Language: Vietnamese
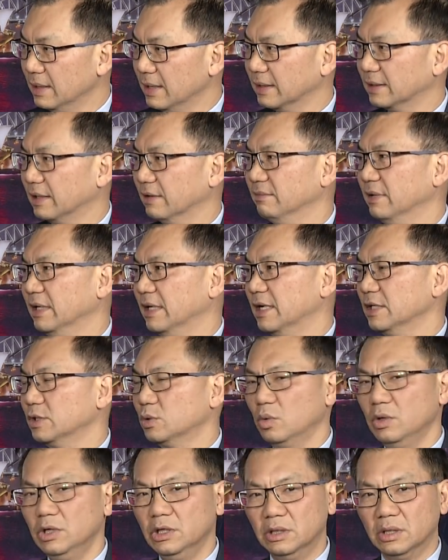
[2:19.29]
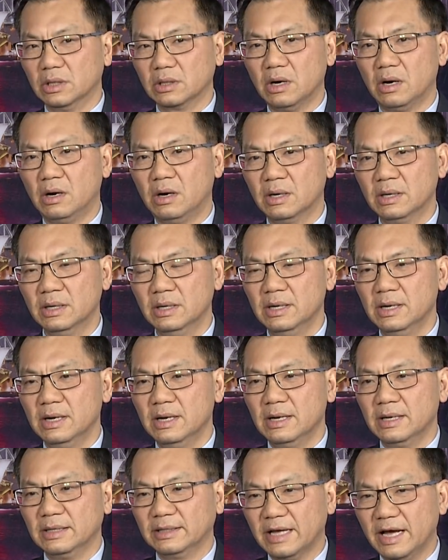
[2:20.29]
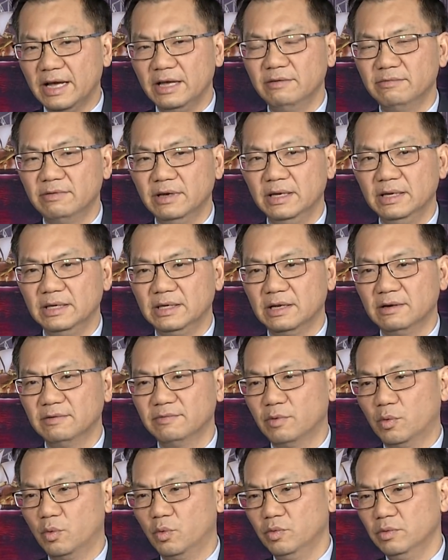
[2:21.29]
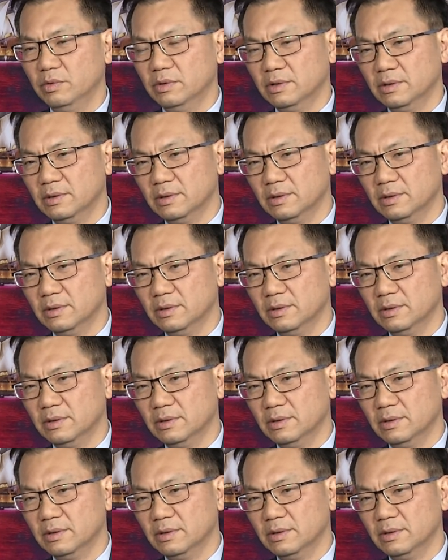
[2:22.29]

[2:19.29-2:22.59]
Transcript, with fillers: là tại vì cái số lượng đó đó thay vì chính phủ